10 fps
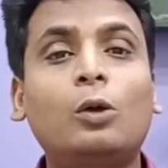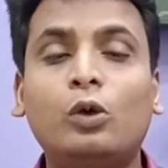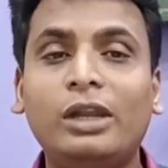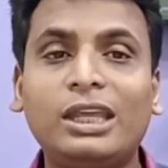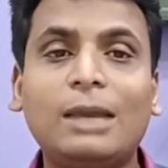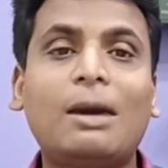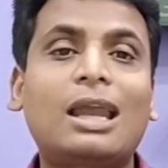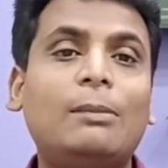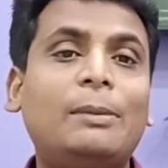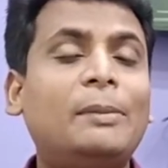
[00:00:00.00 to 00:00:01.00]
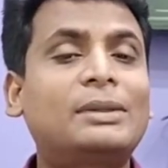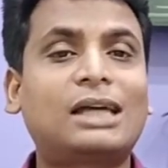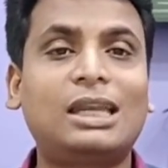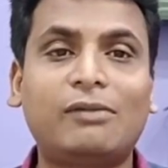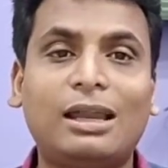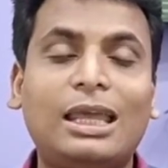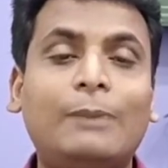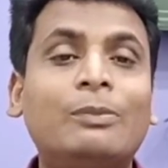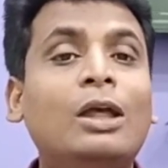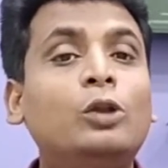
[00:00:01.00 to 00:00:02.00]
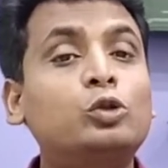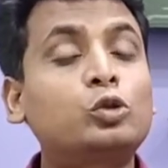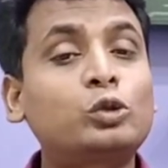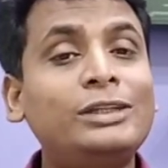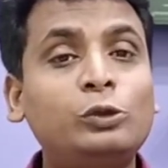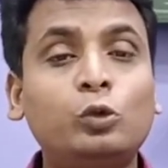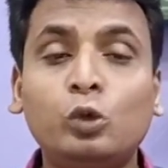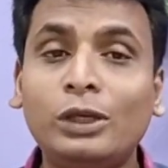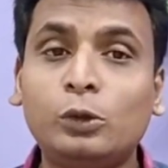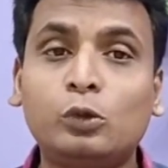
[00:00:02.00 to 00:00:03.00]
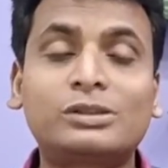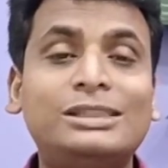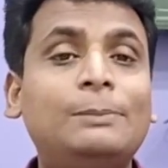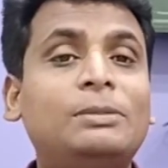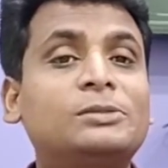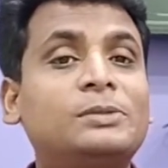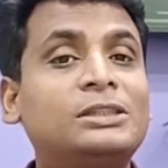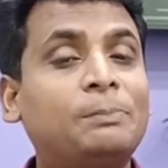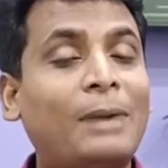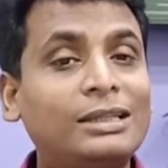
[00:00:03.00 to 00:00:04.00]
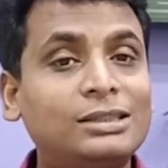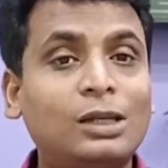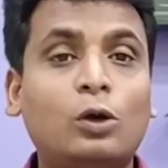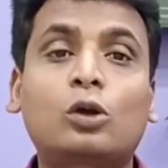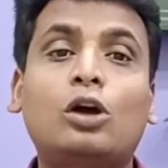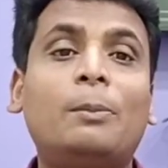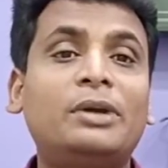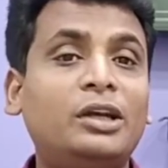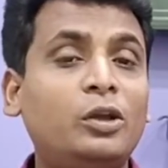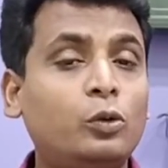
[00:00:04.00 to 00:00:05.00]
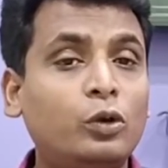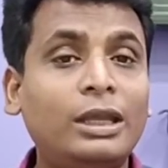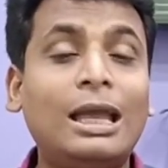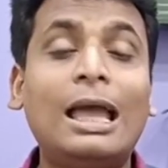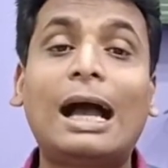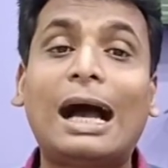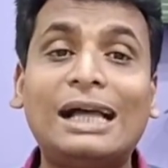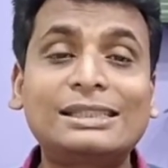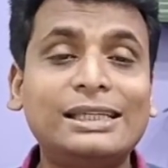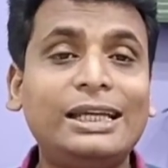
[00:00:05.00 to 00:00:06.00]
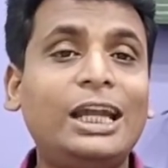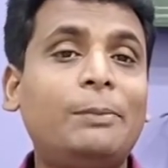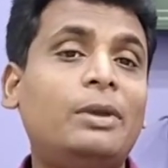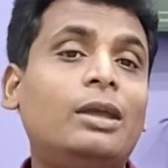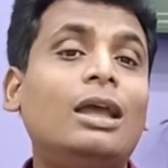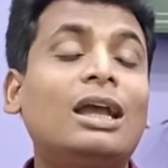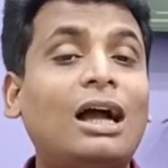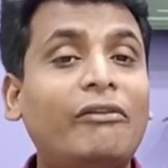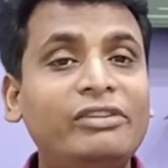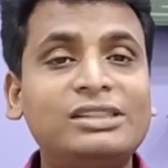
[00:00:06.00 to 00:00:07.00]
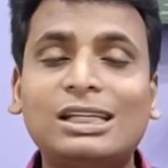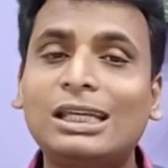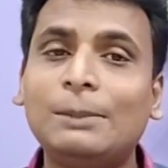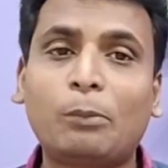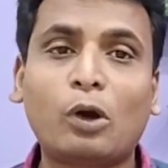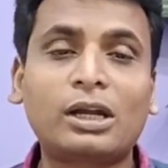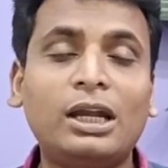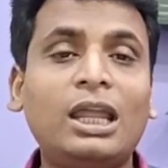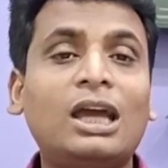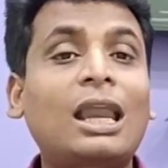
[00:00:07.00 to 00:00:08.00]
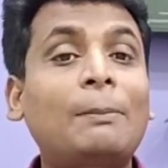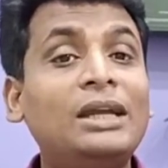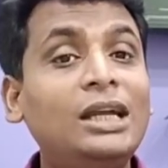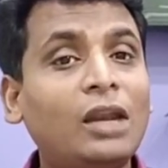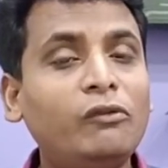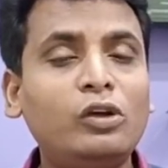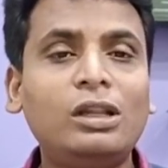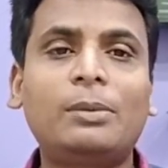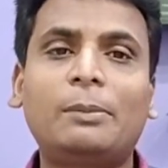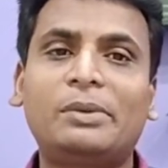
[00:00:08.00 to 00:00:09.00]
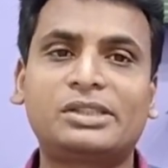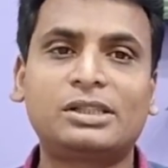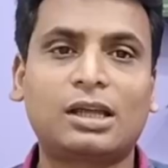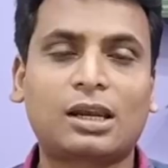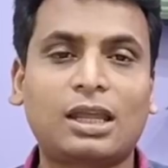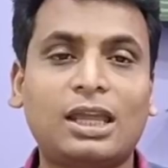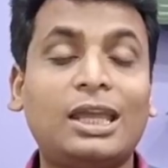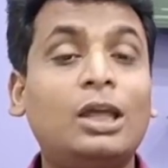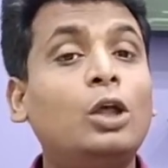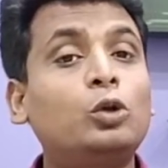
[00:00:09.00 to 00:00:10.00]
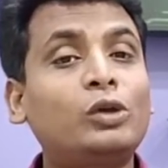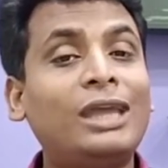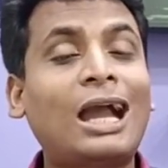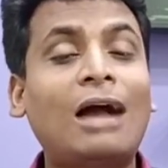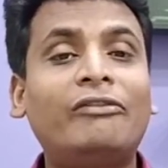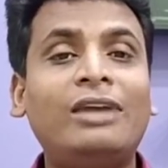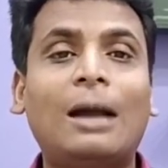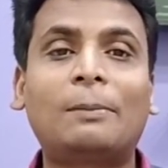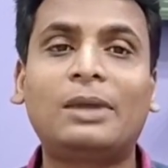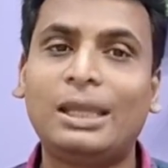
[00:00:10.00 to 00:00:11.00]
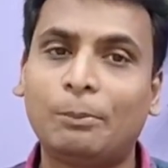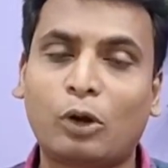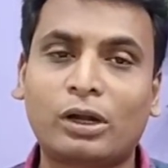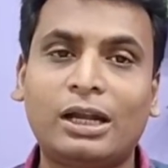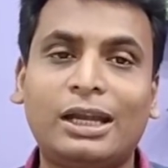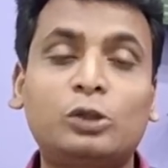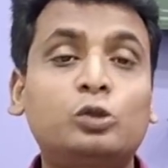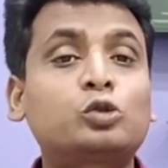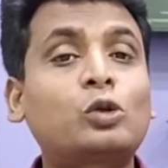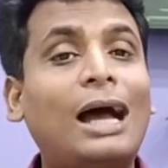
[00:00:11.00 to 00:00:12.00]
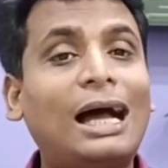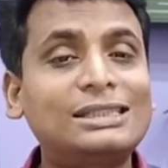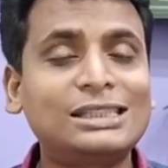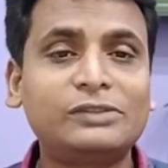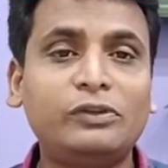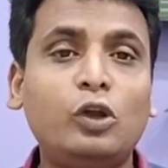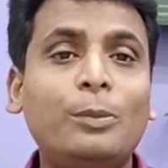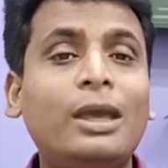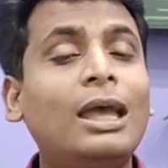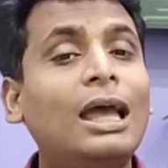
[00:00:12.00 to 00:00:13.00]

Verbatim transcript: कोडिंग के बारे में भी बताने वाले हैं तो दोस्तों ये दोनों ही कोर्स सी प्लस प्लस पाइथन और कॉम्पिटेटिव कोडिंग आज की डेट में काफ़ी ज़्यादा इंपॉर्टेंट है अगर आप इंटरव्यू के लिए प्रिपरेशन कर रहे हैं तो ये काफ़ी आपके लिए इंपॉर्टेंट है तो दोस्तों आज की इस वीडियो में